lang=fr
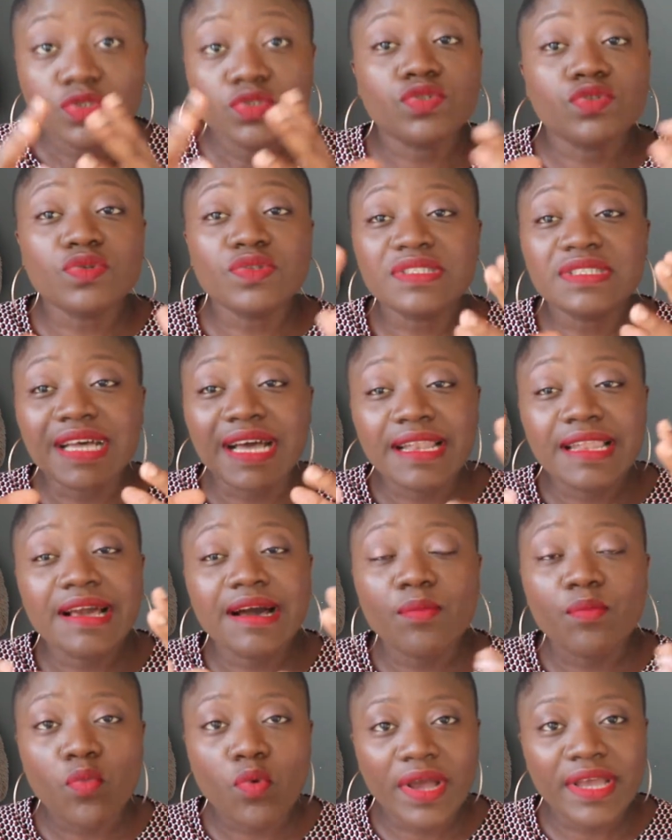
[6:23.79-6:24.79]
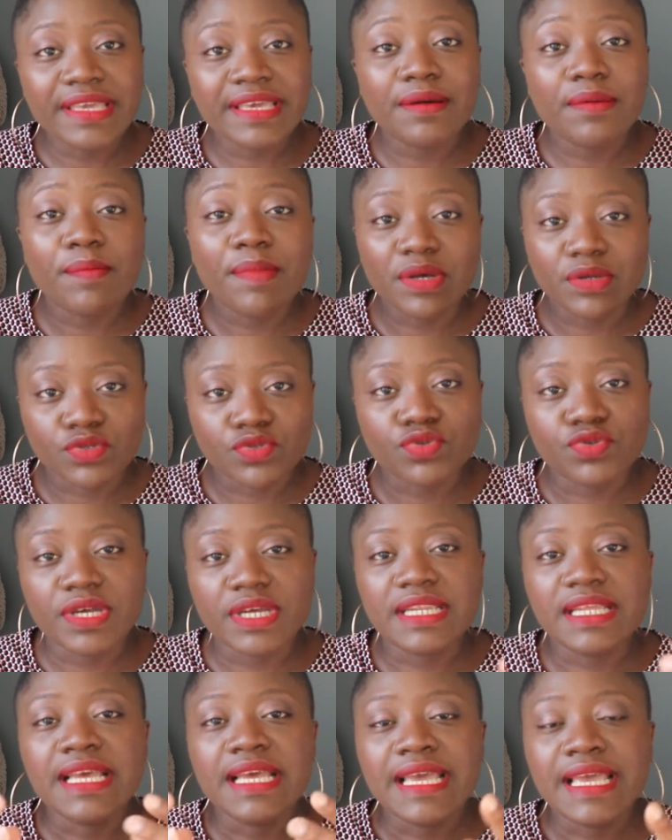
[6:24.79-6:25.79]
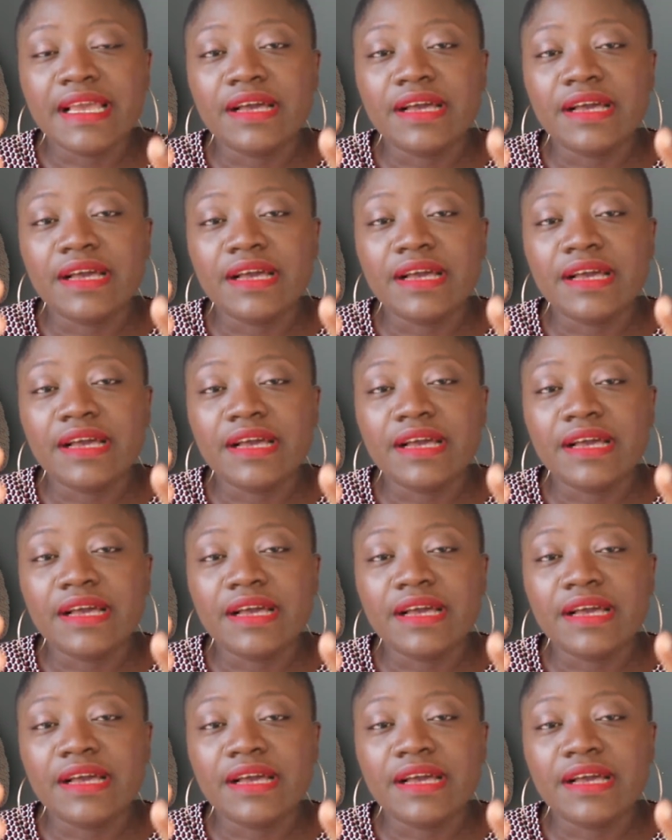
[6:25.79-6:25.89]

son salaire moyen mensuel